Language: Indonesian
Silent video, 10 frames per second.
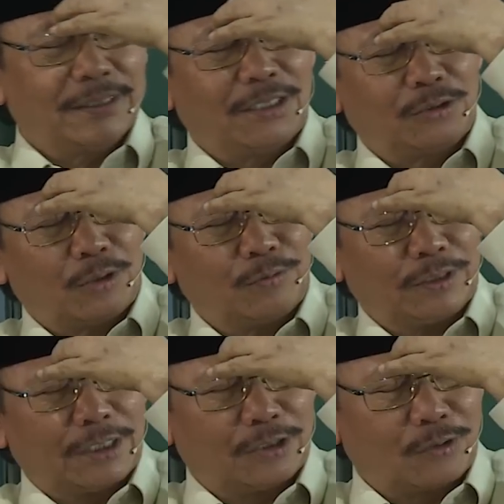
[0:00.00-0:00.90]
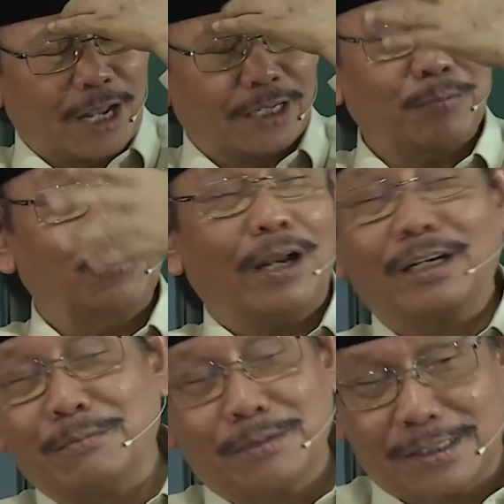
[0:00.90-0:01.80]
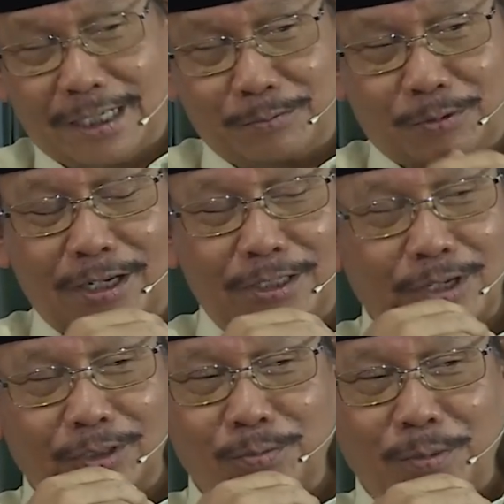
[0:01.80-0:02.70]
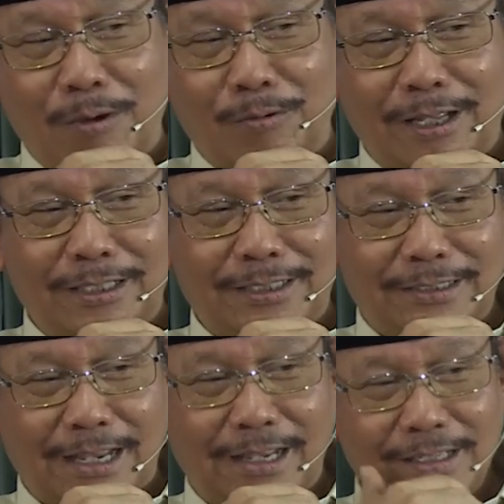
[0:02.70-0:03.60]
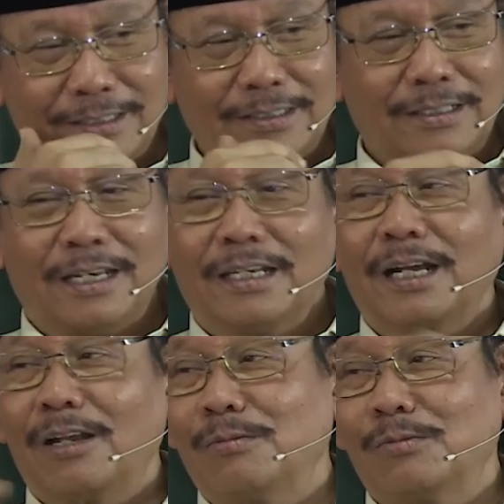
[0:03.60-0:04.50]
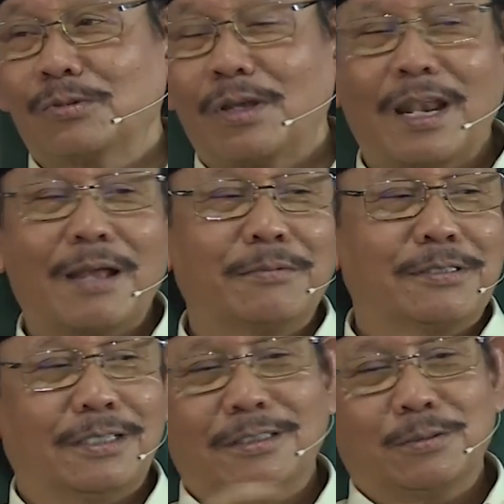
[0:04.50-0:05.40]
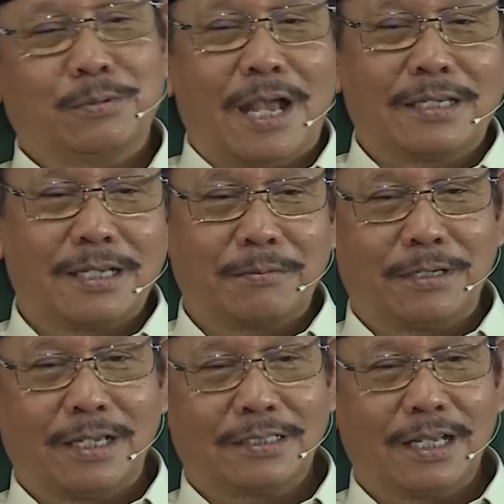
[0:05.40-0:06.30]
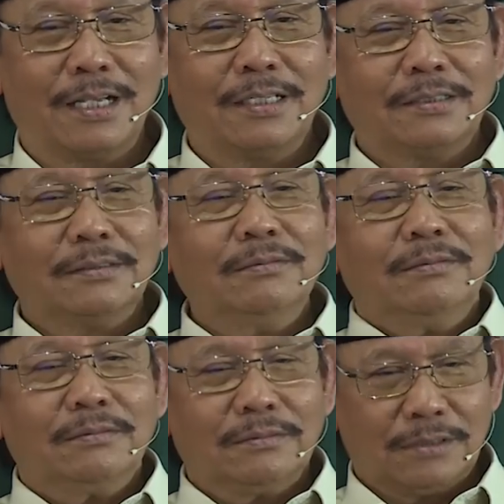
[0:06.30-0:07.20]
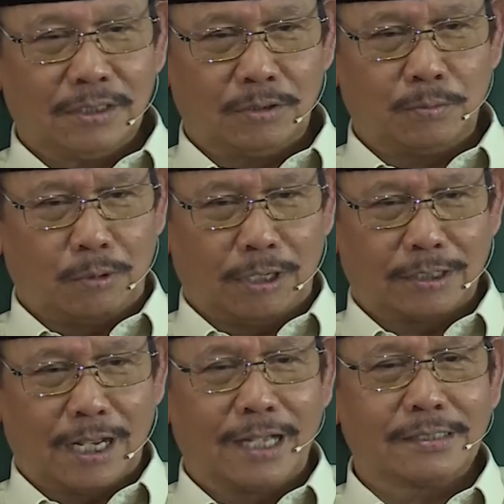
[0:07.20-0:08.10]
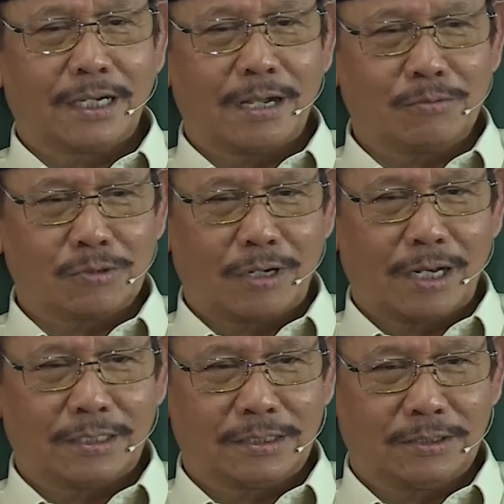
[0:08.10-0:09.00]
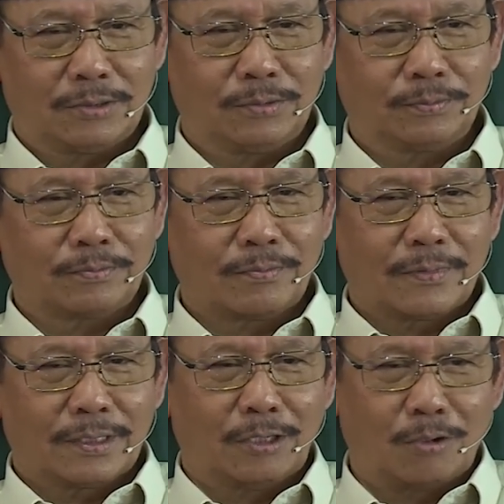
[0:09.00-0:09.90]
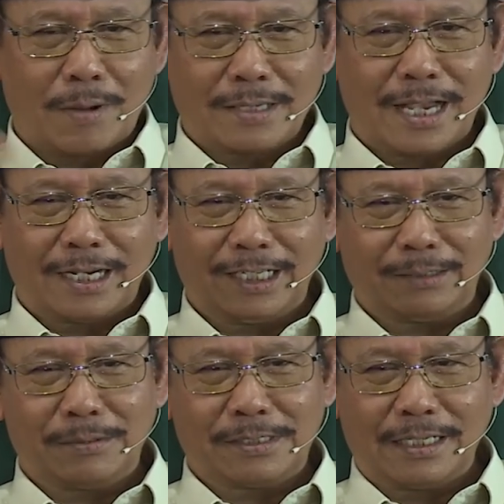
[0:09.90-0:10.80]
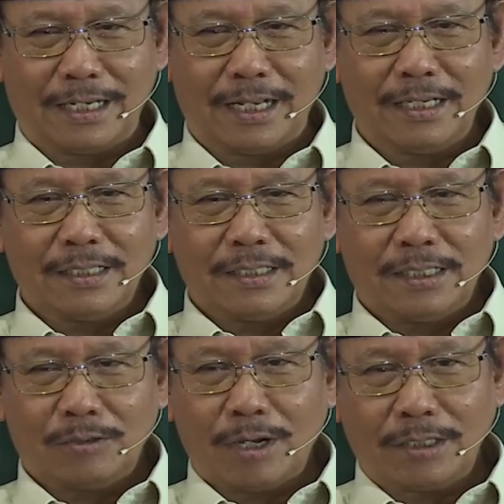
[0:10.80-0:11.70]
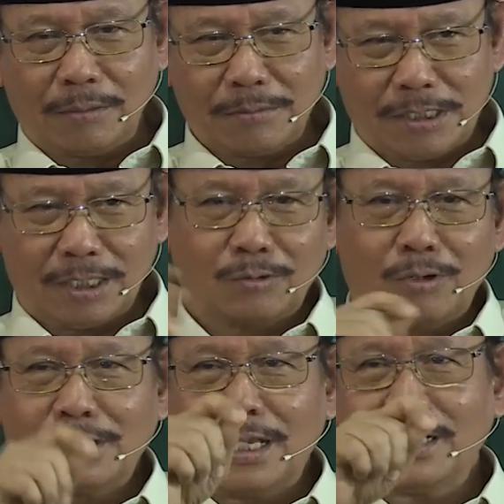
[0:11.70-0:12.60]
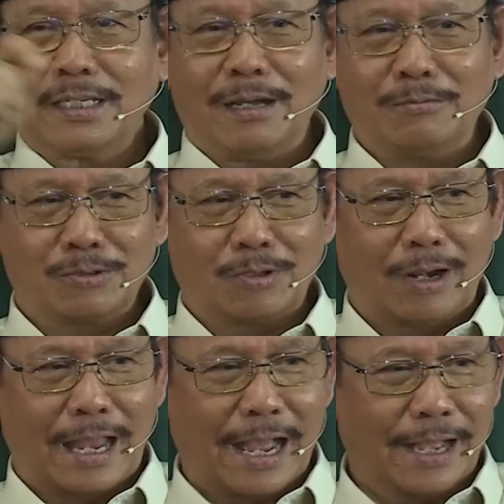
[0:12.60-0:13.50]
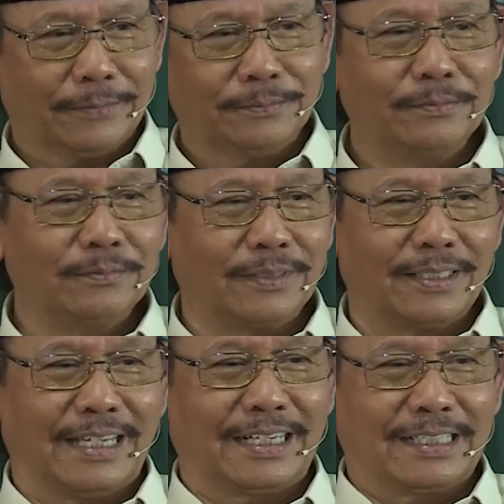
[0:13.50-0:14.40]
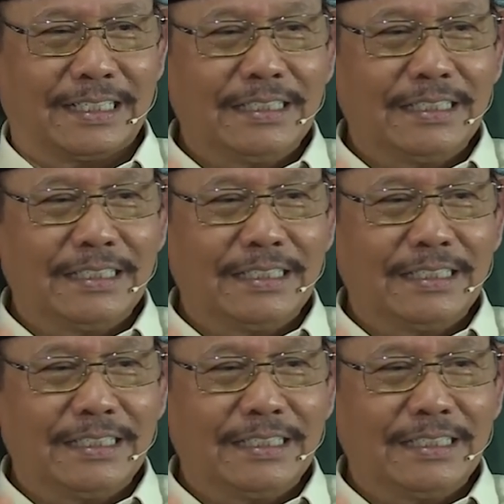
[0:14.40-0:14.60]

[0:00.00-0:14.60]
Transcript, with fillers: Idul Fitri itu Adha bukan di masjid bukan di suatu bangunan tidak. Dan kalau musola masjid ya biasa biasa itu boleh saja kamu sholat di situ. Di rumah sakit misalnya itu ada masjid tulisannya ya musola hanya